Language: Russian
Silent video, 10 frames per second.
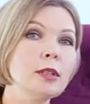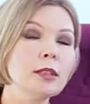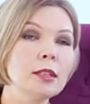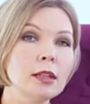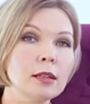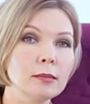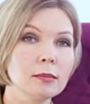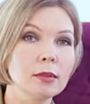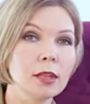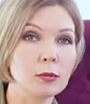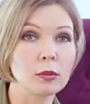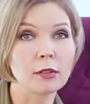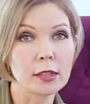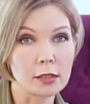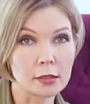лет, я была
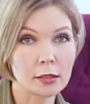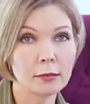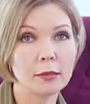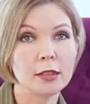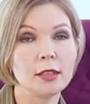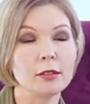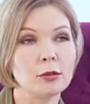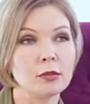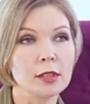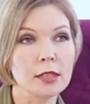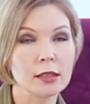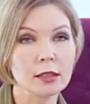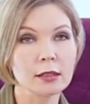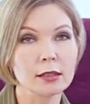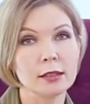руководителем и
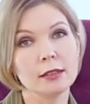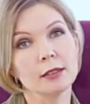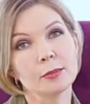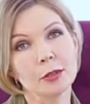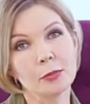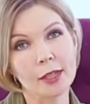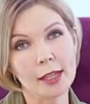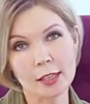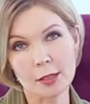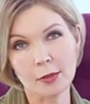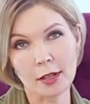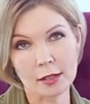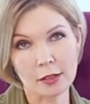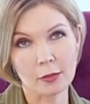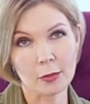руководила предприятиями
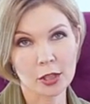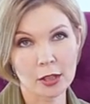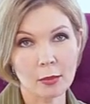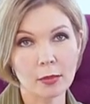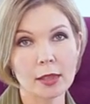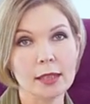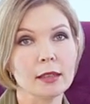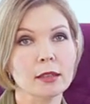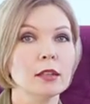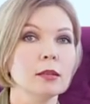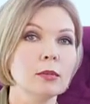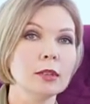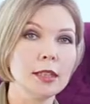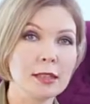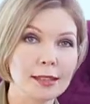разного масштаба. Иногда это было
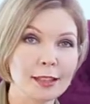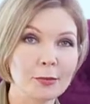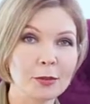несколько